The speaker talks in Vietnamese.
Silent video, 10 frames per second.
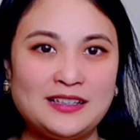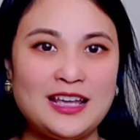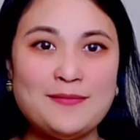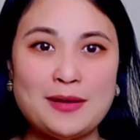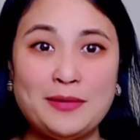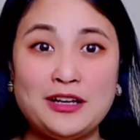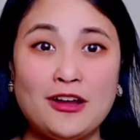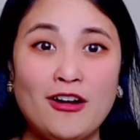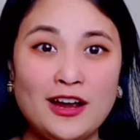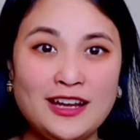khi mà mình
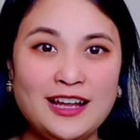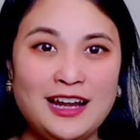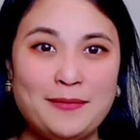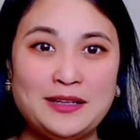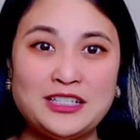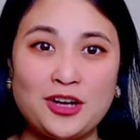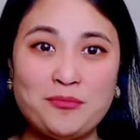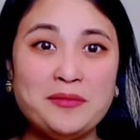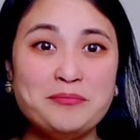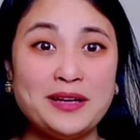nói là mình
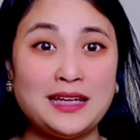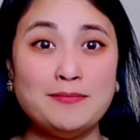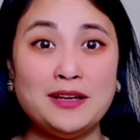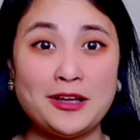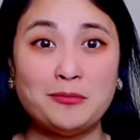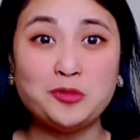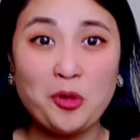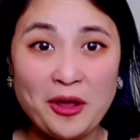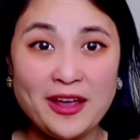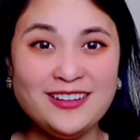sống ở Mỹ mình đóng
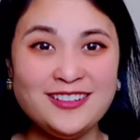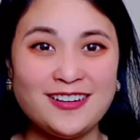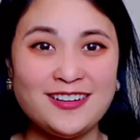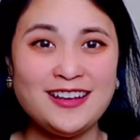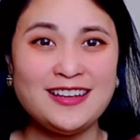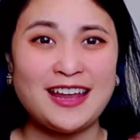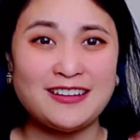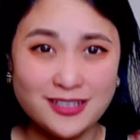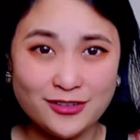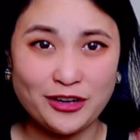thuế cho nên nhà
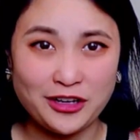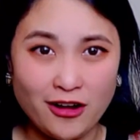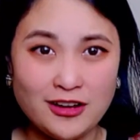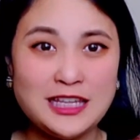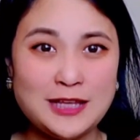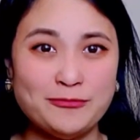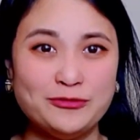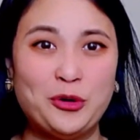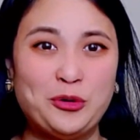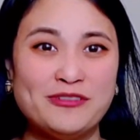nước phải có nhiệm
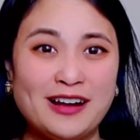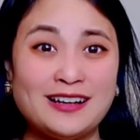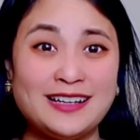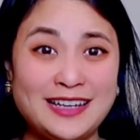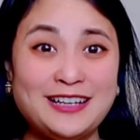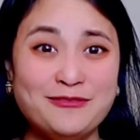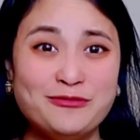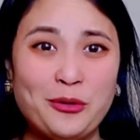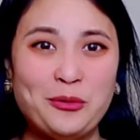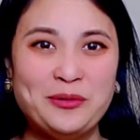vụ và nghĩa
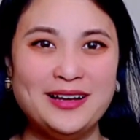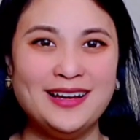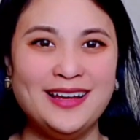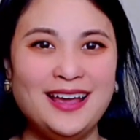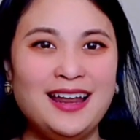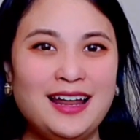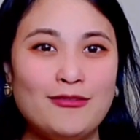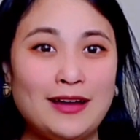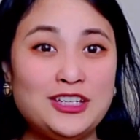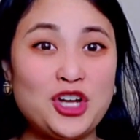vụ ha là
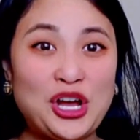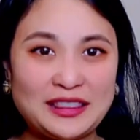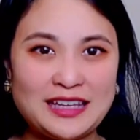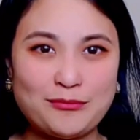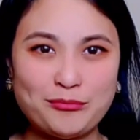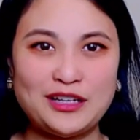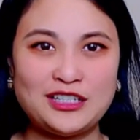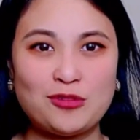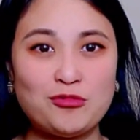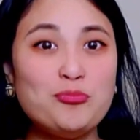phải cho tiền mình
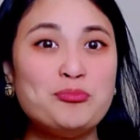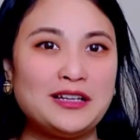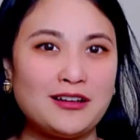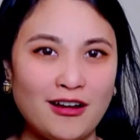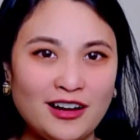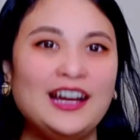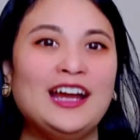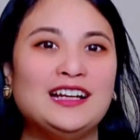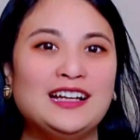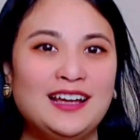trong lúc mình khó
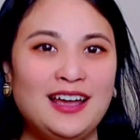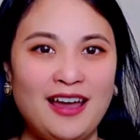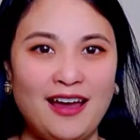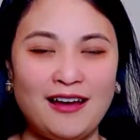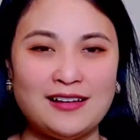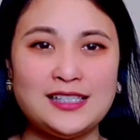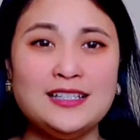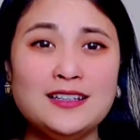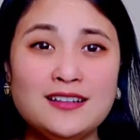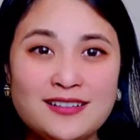khăn à,
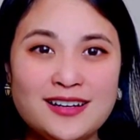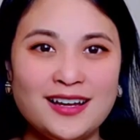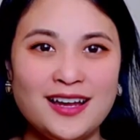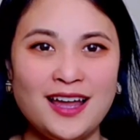xin thưa